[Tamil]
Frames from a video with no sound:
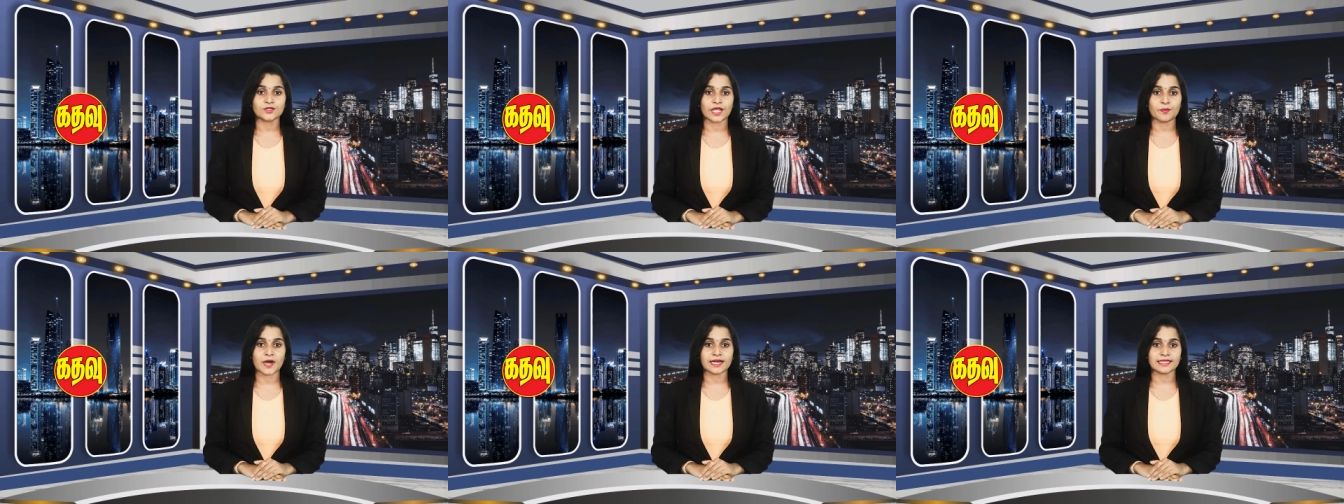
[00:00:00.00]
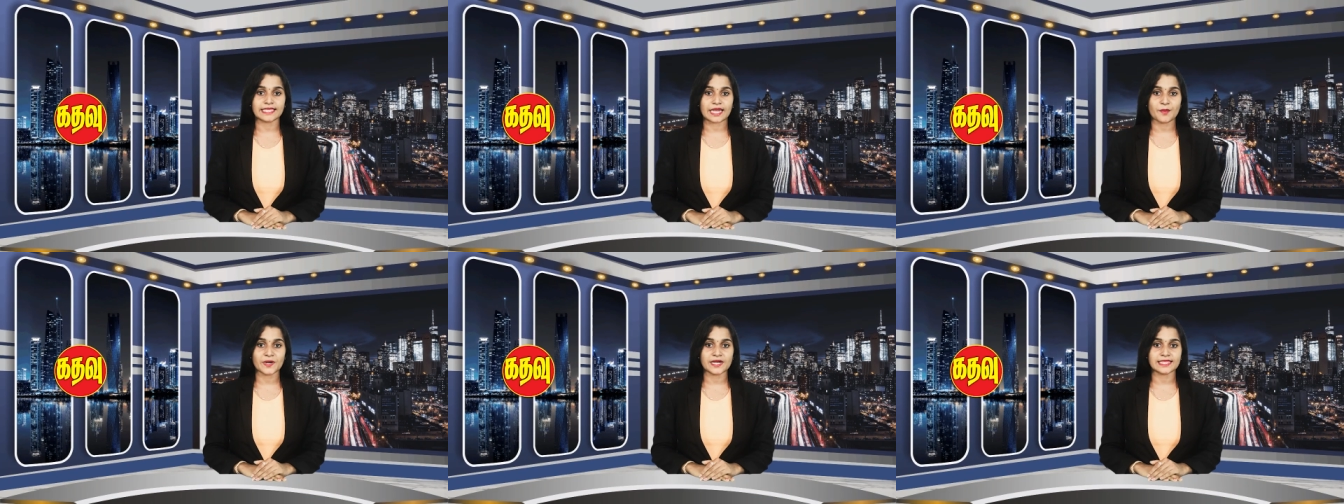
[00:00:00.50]
தொடர்பான
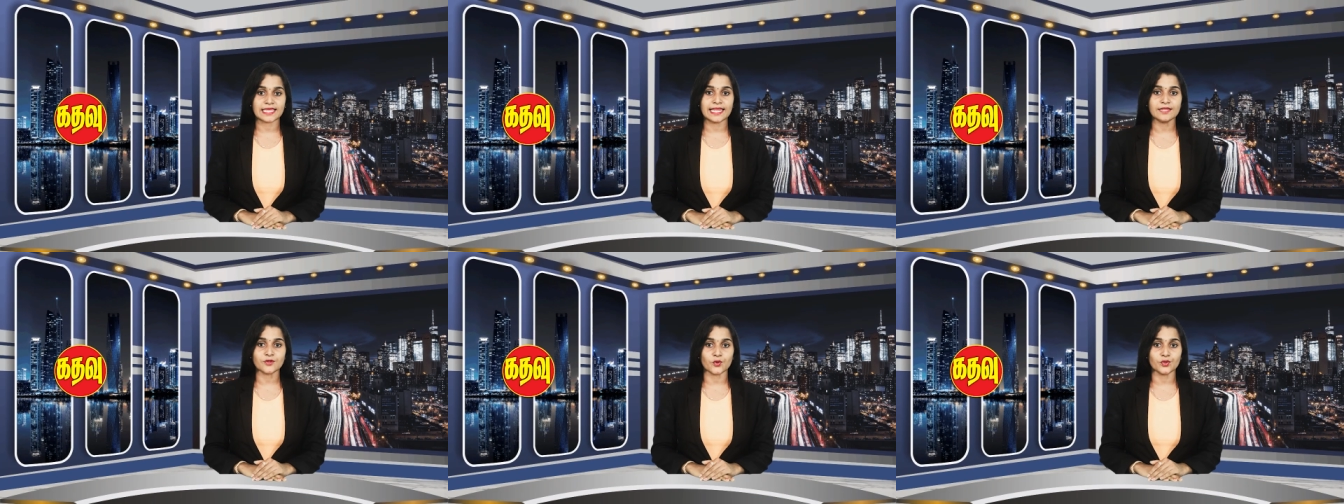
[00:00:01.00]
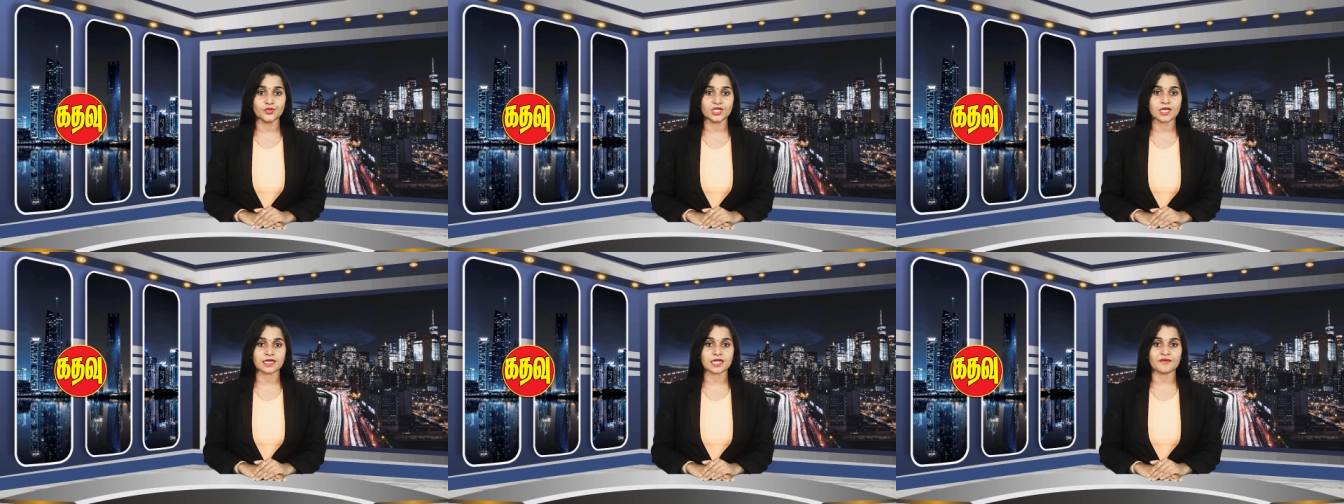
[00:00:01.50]
தரப்படுத்தலில்
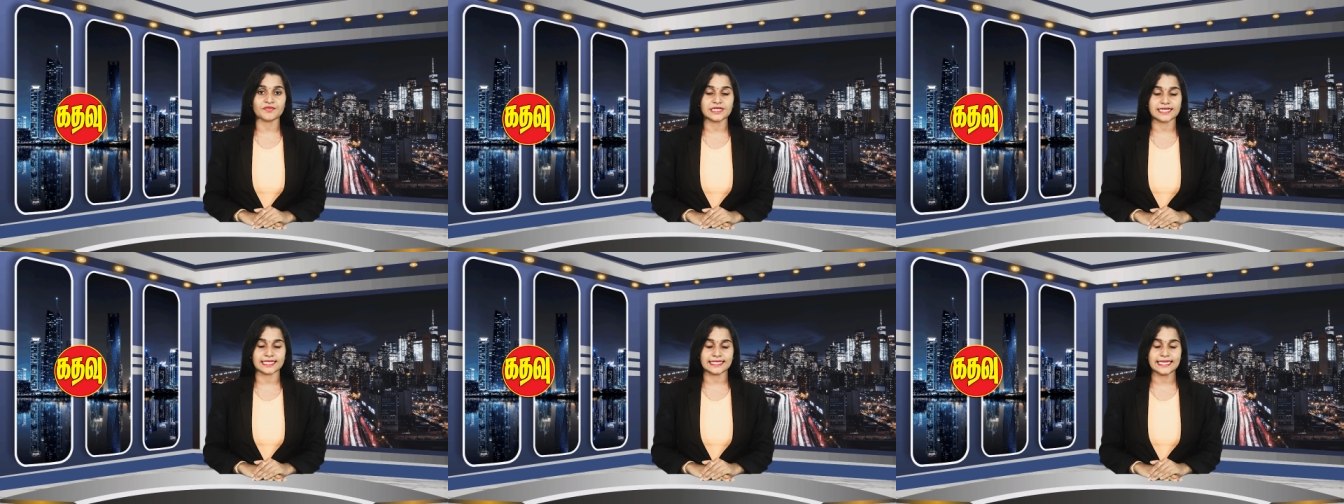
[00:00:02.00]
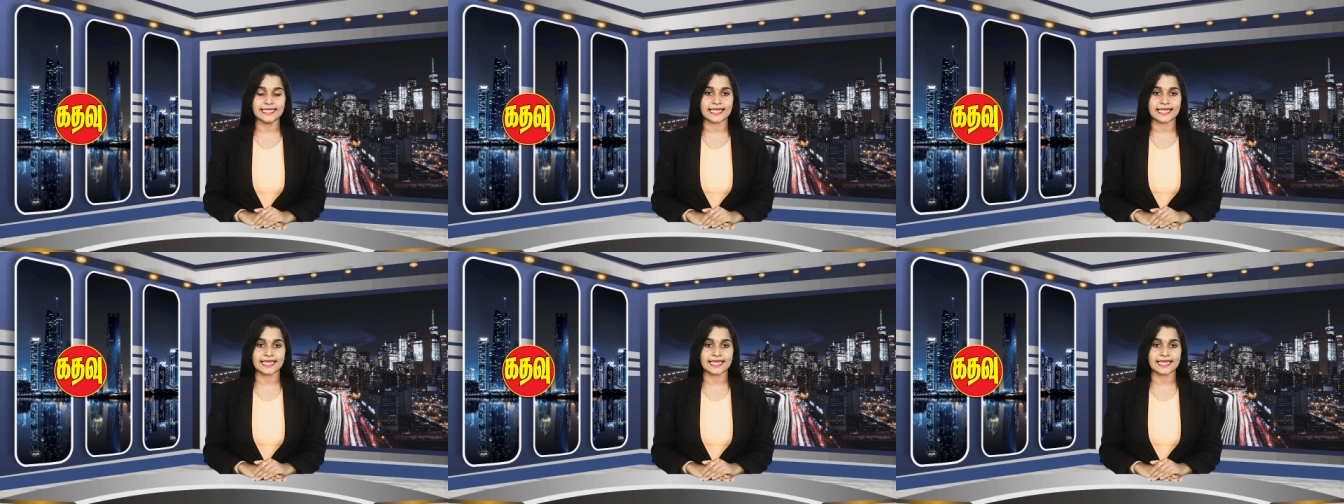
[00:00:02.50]
தொன்னூற்றி நான்காவது இடத்தில்